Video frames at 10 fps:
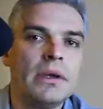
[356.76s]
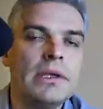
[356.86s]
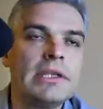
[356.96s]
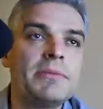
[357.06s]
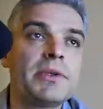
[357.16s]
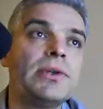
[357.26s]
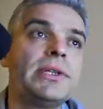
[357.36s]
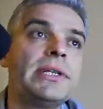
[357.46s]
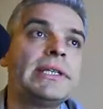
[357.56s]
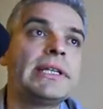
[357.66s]

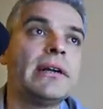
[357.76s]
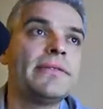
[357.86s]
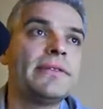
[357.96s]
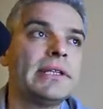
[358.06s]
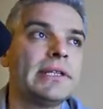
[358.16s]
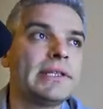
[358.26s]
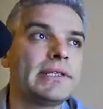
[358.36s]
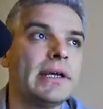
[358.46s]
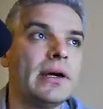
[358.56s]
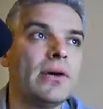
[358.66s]
Insbesondere traf
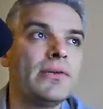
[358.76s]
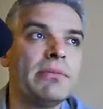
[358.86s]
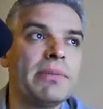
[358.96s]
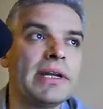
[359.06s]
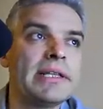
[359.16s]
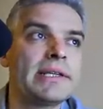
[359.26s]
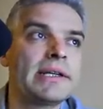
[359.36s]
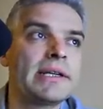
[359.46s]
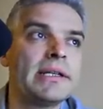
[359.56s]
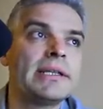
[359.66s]
das auf die
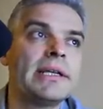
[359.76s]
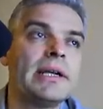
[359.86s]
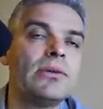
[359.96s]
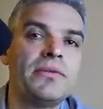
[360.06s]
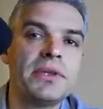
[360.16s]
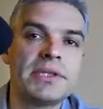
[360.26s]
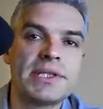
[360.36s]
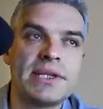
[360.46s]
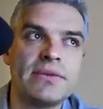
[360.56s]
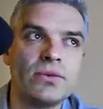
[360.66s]
Panzergranate 41